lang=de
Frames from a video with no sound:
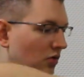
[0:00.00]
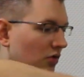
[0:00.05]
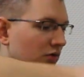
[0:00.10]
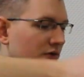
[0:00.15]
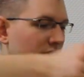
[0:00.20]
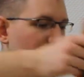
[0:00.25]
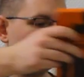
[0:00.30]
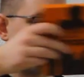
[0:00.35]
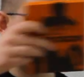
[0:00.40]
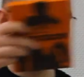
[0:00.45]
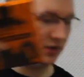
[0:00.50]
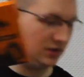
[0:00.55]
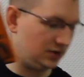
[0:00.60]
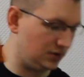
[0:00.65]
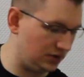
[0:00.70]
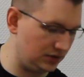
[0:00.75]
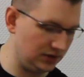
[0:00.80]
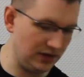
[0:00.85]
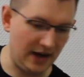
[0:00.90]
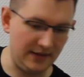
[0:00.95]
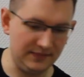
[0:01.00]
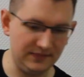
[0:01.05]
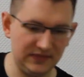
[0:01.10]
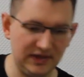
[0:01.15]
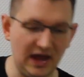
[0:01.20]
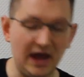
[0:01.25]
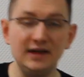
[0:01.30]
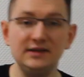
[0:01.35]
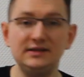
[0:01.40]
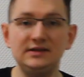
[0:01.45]
Und ja,
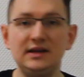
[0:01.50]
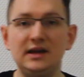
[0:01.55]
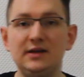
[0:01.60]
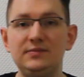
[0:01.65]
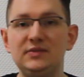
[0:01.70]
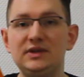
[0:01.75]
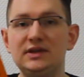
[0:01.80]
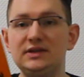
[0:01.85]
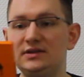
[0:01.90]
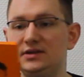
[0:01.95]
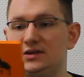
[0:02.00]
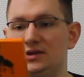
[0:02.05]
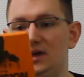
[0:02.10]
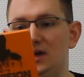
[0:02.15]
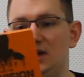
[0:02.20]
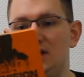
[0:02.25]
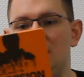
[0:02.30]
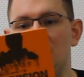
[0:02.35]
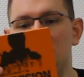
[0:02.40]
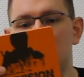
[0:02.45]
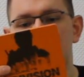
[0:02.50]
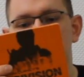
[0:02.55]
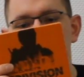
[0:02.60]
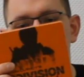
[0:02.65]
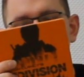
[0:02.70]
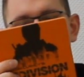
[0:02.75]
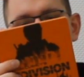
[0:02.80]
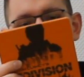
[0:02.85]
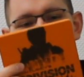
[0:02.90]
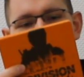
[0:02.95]
da ist eben diese,
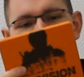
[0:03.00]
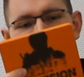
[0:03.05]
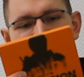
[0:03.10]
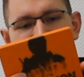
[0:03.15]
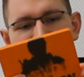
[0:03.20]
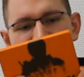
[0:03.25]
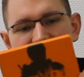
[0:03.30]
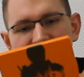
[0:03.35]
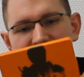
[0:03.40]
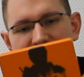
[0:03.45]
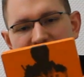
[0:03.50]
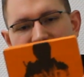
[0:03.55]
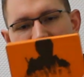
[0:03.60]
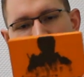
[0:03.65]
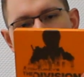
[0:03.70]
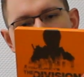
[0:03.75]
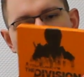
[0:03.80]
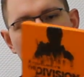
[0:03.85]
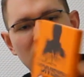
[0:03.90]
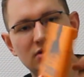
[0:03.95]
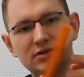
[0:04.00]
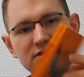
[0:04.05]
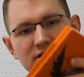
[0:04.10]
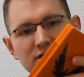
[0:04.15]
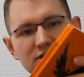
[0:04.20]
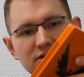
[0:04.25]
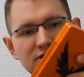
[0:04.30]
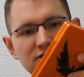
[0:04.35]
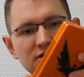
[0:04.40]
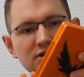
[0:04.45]
diese richtig geil
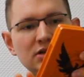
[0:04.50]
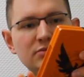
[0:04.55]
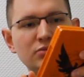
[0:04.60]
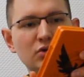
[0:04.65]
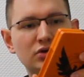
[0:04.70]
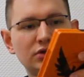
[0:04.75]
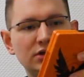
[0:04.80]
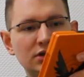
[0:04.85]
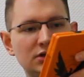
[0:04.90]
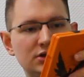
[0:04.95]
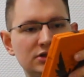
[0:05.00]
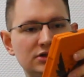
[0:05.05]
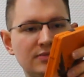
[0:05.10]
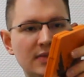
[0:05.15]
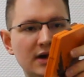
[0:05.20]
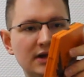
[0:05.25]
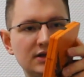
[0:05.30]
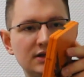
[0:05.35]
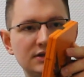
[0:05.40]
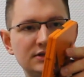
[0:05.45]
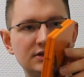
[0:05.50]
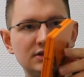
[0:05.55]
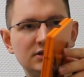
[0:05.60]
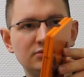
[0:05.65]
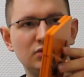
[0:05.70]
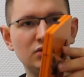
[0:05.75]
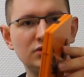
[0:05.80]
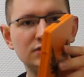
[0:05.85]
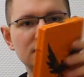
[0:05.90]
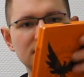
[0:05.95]
aussehende Steelbook drin. Ich mag ja
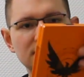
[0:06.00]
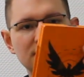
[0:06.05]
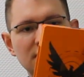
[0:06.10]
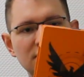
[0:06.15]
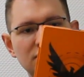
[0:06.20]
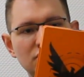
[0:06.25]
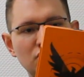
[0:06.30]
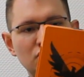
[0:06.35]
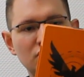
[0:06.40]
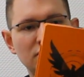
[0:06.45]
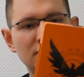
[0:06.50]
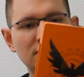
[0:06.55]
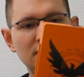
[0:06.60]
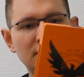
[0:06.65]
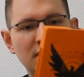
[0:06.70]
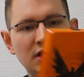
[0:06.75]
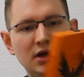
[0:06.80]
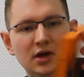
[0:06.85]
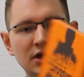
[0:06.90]
Steelbooks, ist echt cool.